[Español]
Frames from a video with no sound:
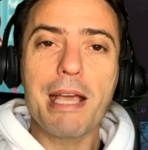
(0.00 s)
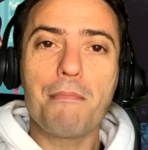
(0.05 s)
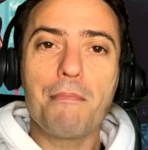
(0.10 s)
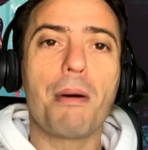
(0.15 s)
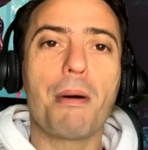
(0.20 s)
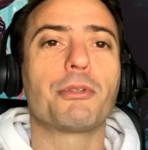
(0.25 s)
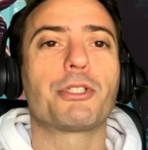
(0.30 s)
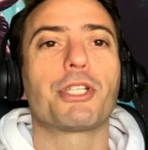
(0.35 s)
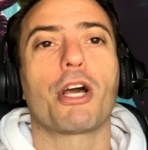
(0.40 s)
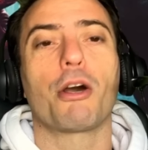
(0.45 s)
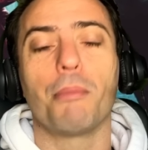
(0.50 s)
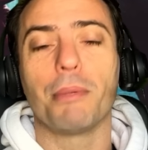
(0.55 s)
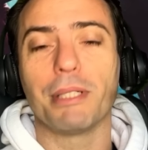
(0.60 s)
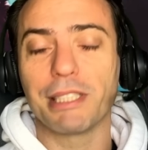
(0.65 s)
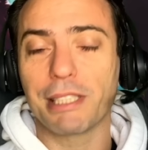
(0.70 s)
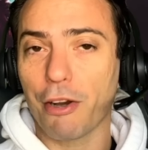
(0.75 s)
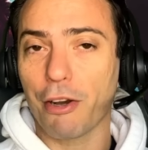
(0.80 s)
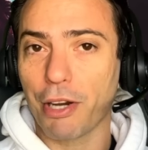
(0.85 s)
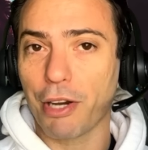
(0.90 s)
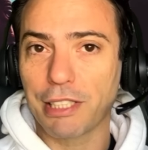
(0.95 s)
vamos a
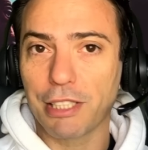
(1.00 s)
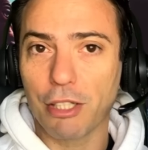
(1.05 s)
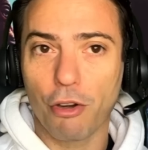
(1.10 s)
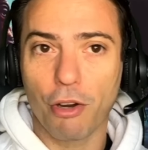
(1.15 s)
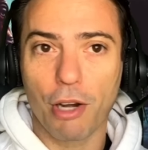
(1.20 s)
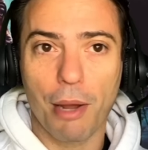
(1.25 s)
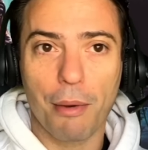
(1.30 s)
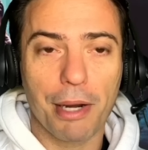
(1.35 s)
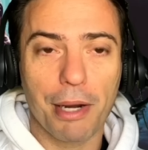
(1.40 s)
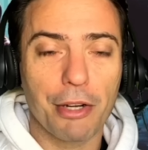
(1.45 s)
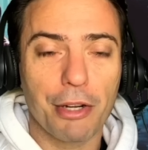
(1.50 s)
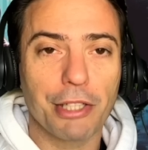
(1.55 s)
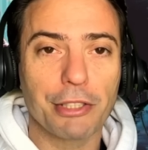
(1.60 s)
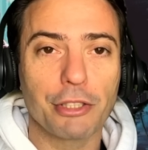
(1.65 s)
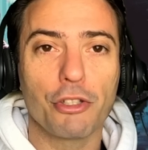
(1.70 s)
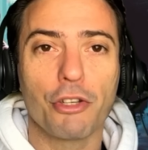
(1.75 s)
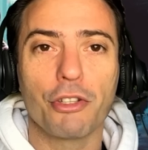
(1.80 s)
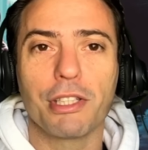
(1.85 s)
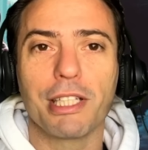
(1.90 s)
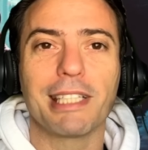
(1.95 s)
comenzar ahora sí con la
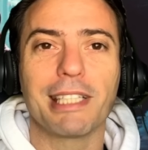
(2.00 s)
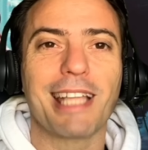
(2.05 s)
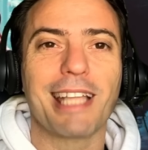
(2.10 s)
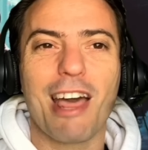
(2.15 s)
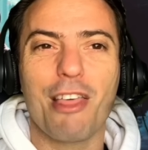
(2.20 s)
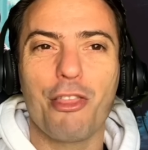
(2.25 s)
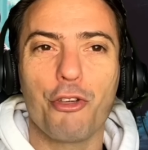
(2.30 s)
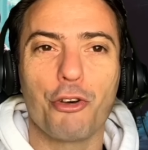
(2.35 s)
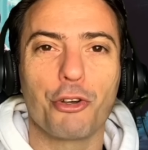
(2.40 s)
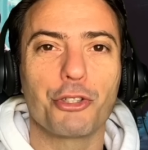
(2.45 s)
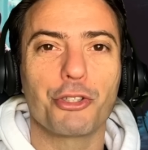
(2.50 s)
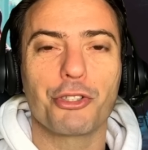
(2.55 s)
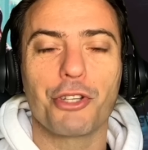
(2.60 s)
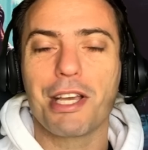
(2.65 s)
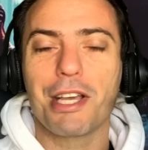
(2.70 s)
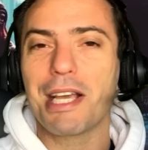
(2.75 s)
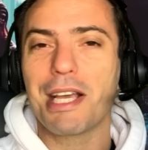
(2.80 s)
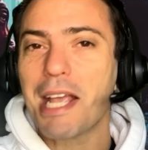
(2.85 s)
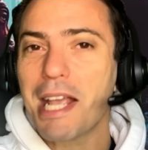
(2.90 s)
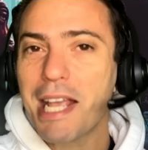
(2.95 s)
valoración de estas dos
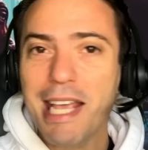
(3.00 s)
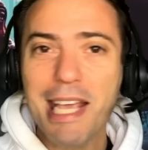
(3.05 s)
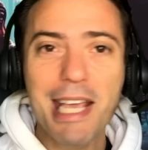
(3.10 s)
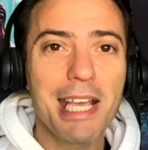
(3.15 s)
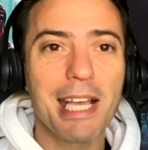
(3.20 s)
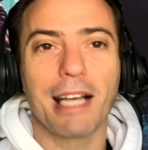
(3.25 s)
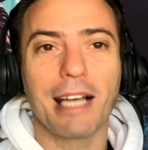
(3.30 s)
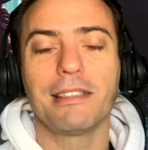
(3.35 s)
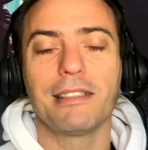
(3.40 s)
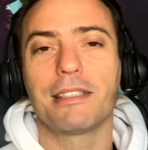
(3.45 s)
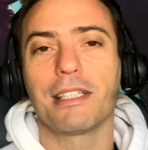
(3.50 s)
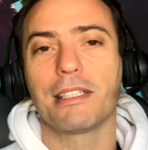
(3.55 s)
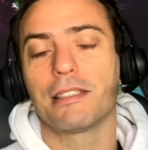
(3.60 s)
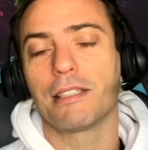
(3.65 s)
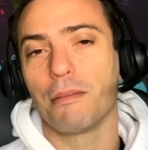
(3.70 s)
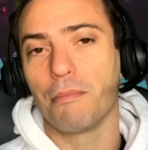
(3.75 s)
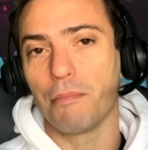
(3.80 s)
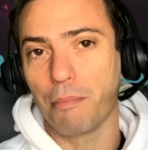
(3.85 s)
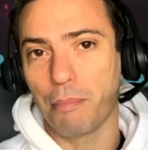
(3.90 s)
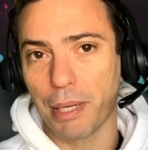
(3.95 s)
gigantes
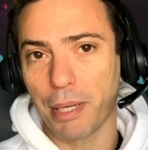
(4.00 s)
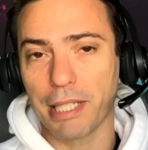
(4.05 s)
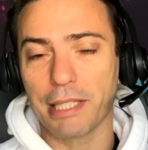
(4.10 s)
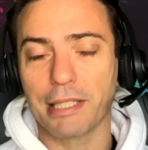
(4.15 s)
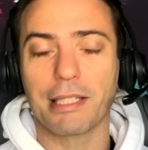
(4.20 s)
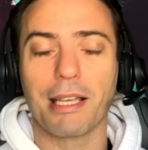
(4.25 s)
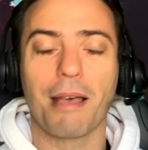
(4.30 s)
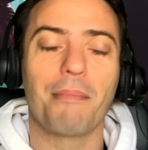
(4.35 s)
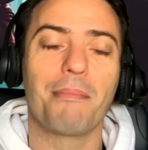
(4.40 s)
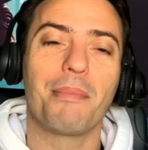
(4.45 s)
empresas,